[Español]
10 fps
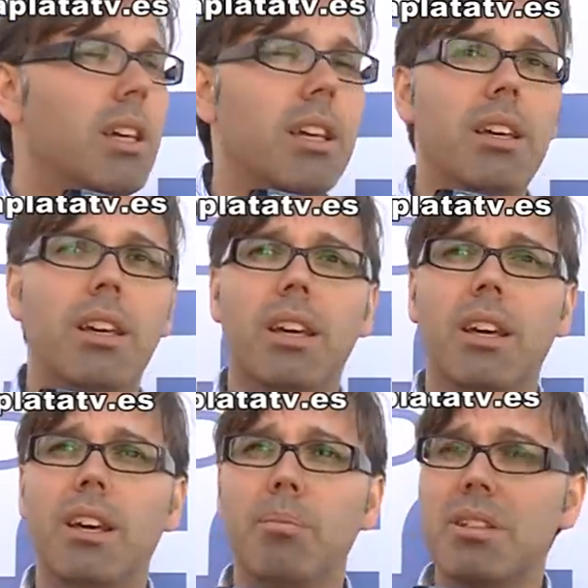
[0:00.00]
Y,
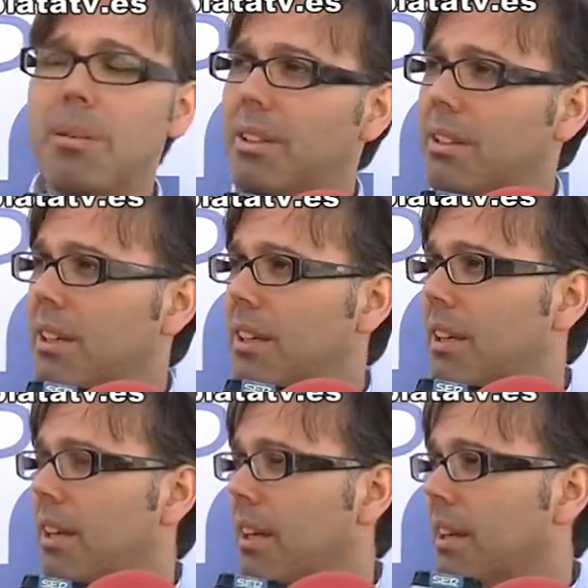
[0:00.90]
eh,
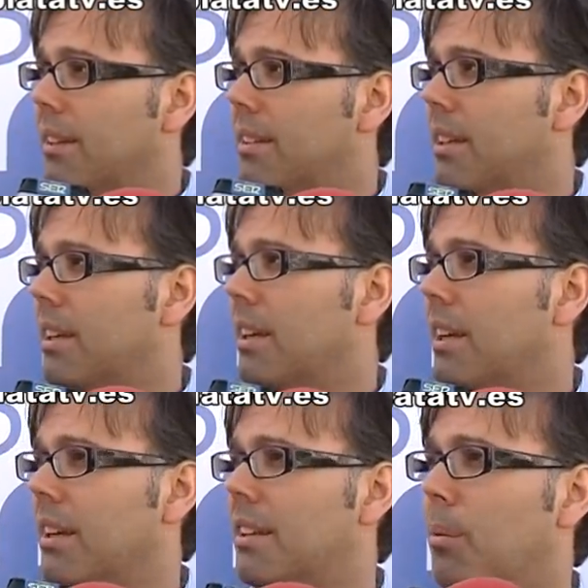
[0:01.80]
precisamente en
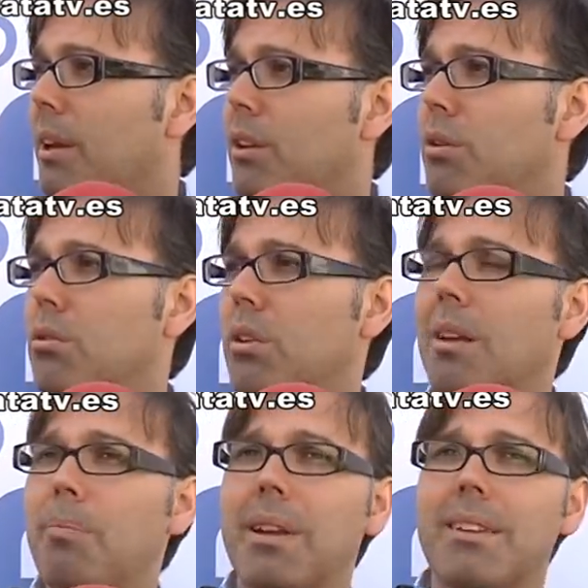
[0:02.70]
este, en este barrio,
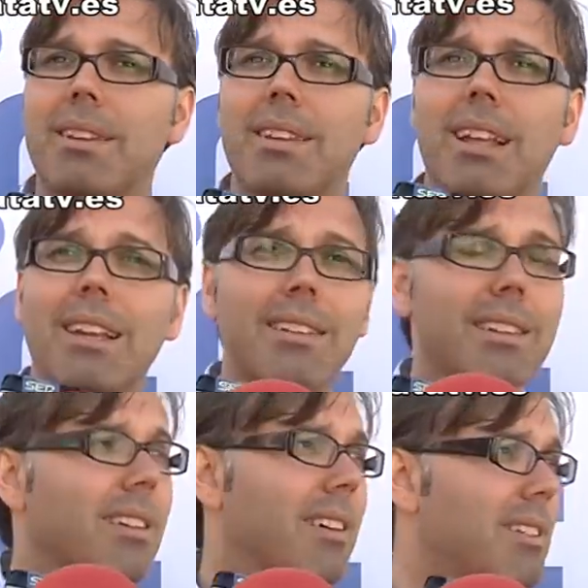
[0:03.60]
gran parte del
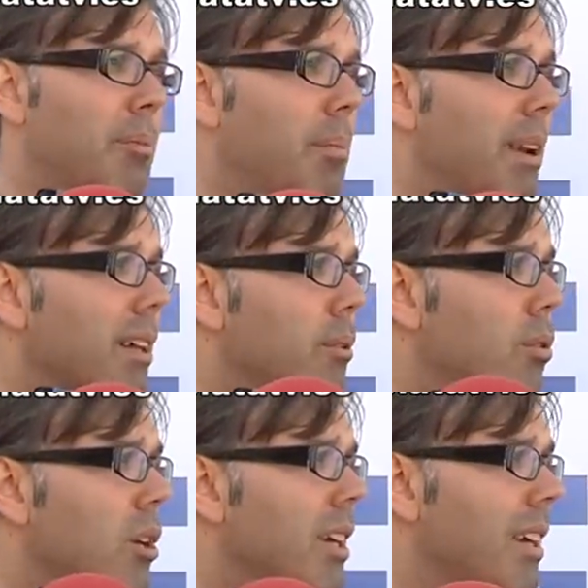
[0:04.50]
índice de
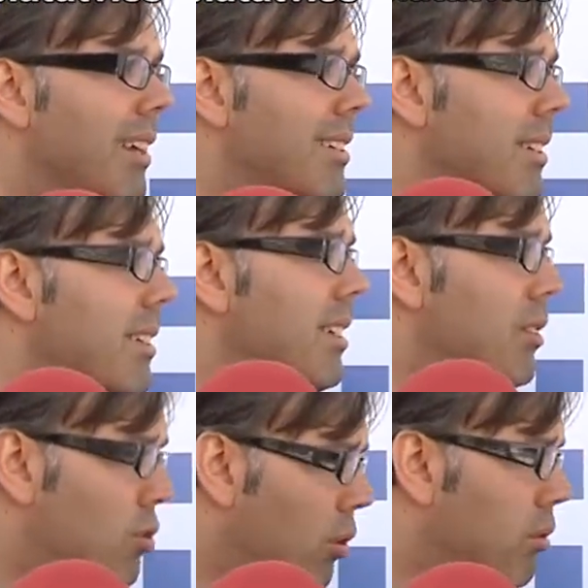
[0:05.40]
desempleado que
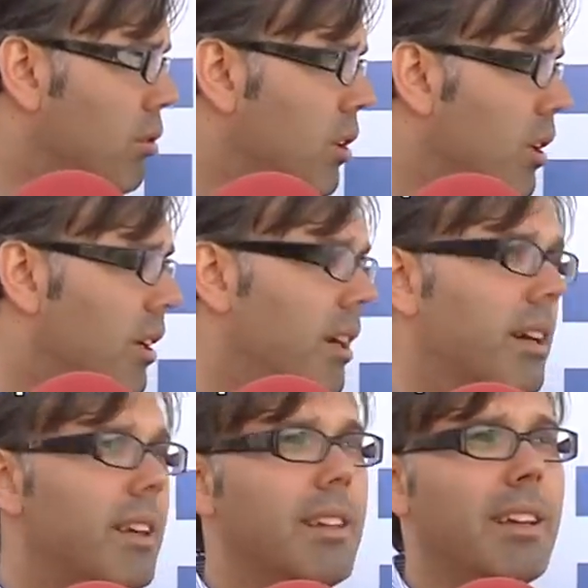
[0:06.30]
existe son
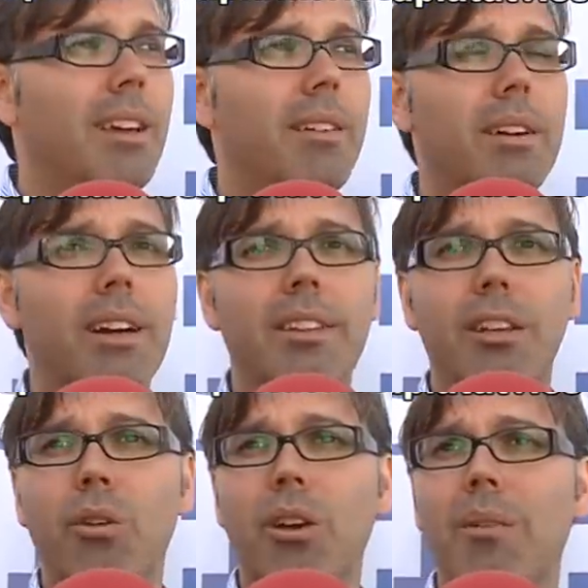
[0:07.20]
eh, que ha,
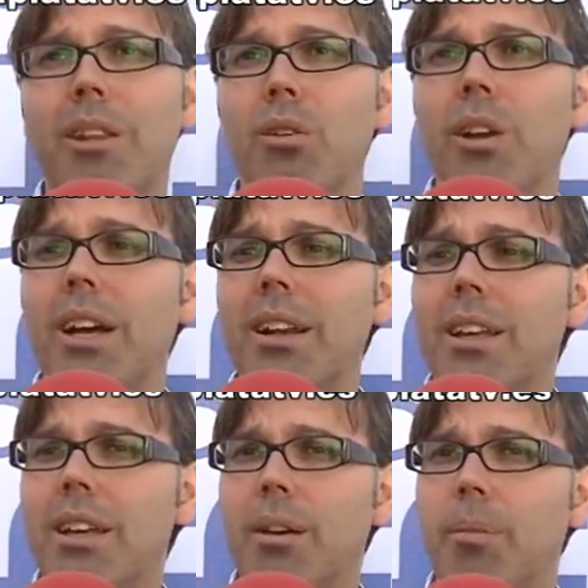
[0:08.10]
tenido que abandonar
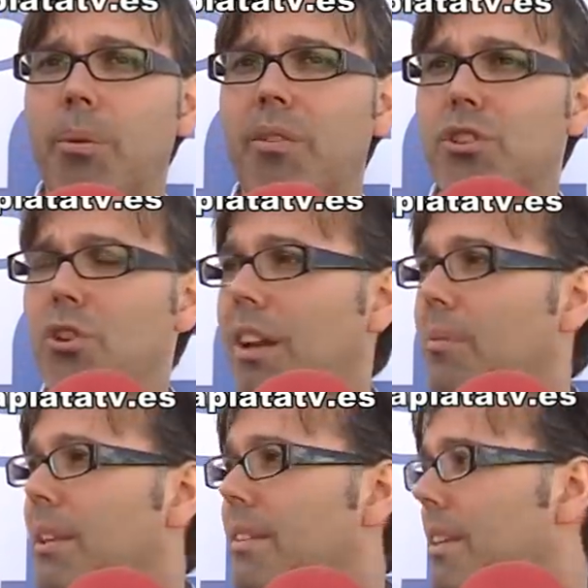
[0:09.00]
eh,
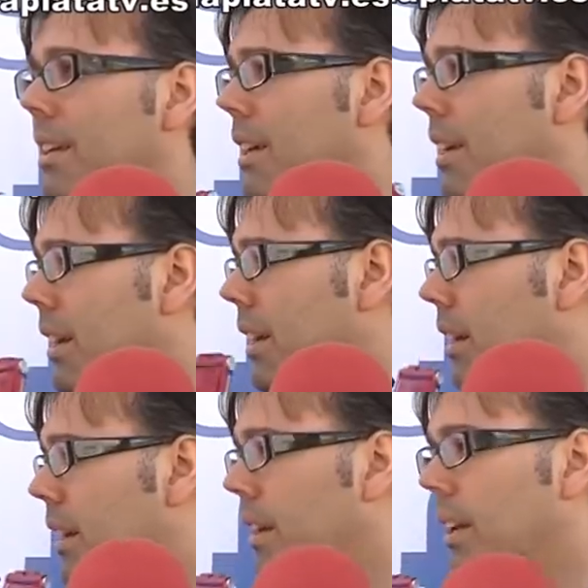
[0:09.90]

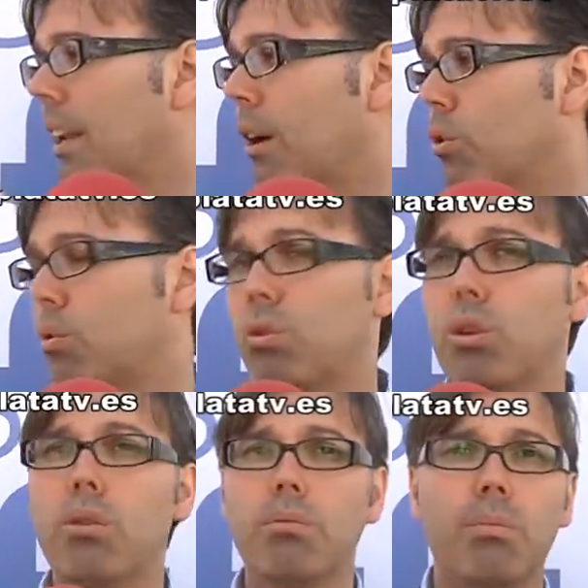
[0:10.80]
profesionalmente eh, la
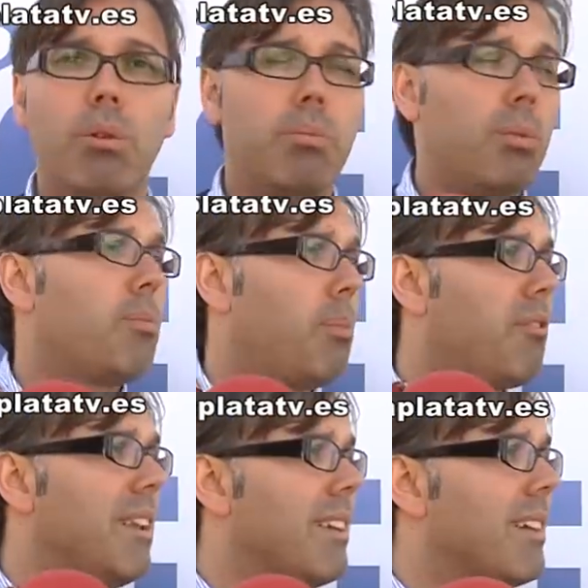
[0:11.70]
construcción por,
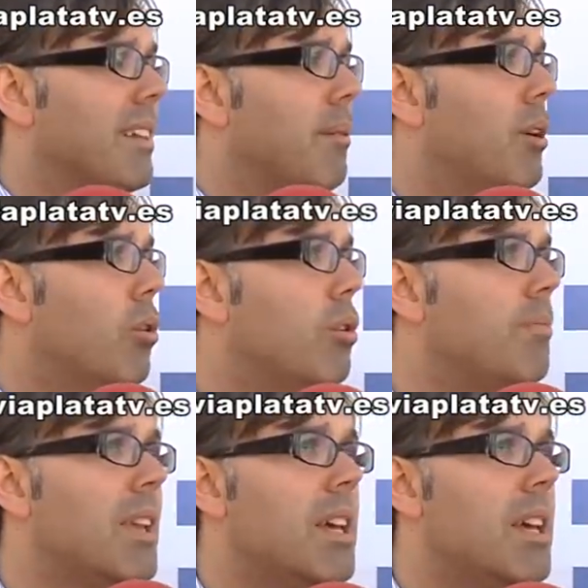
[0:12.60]
falta de trabajo. ¿no?